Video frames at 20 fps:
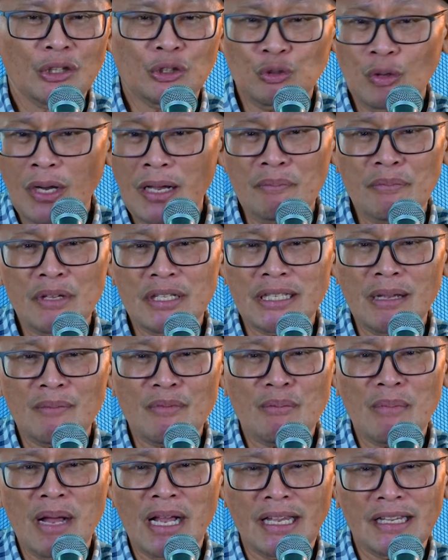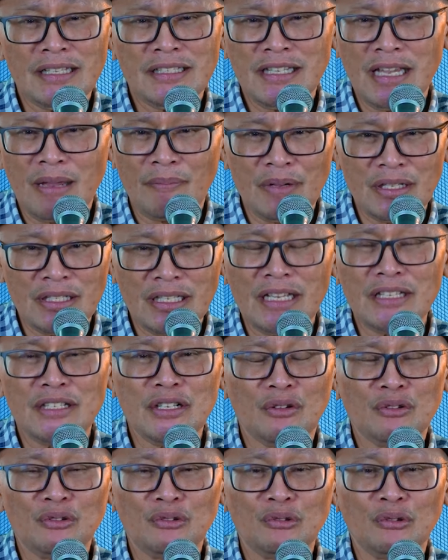Tuhan bisa memakai siapa
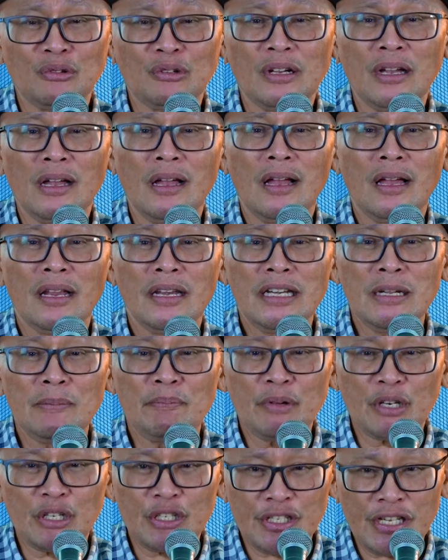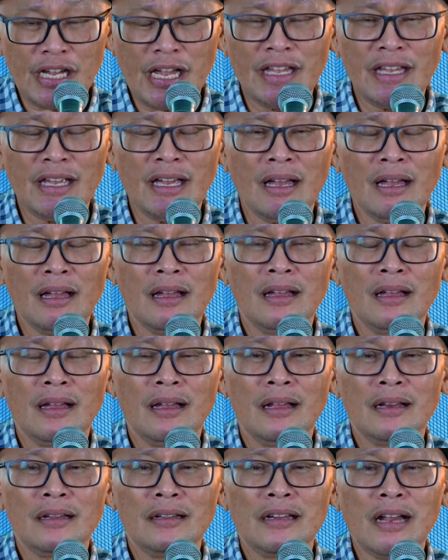saja untuk dipercaya
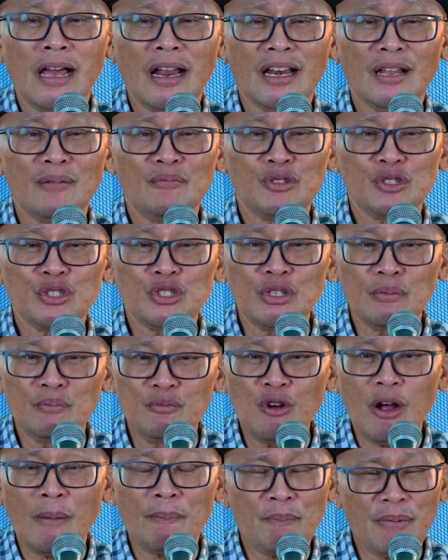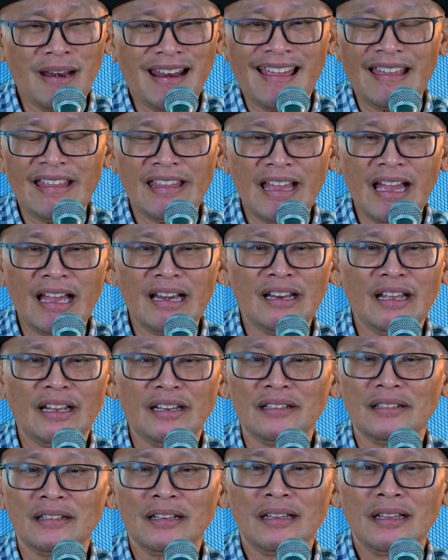dalam sebuah
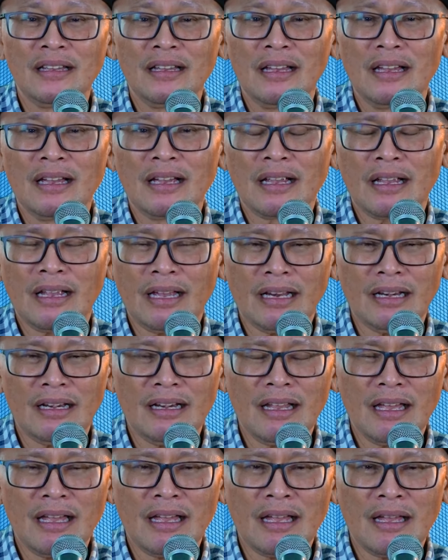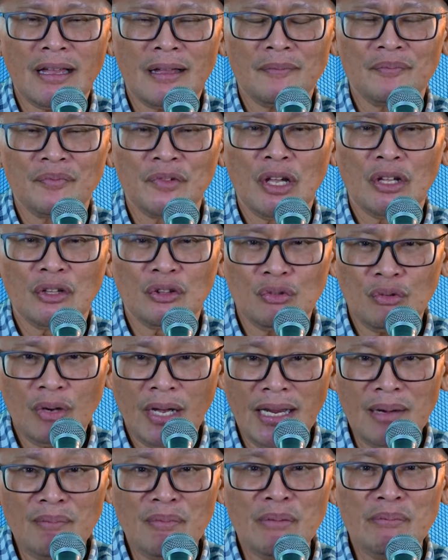pelayanan karena
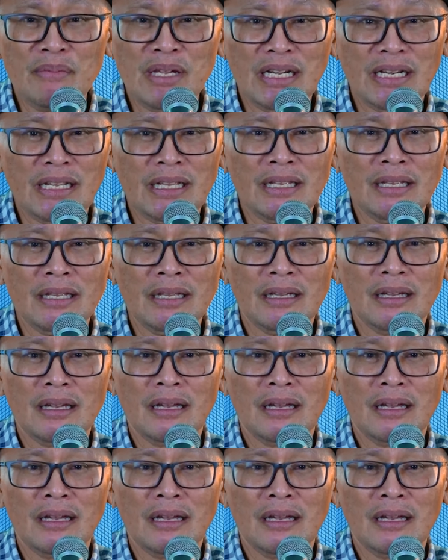Tuhan memilih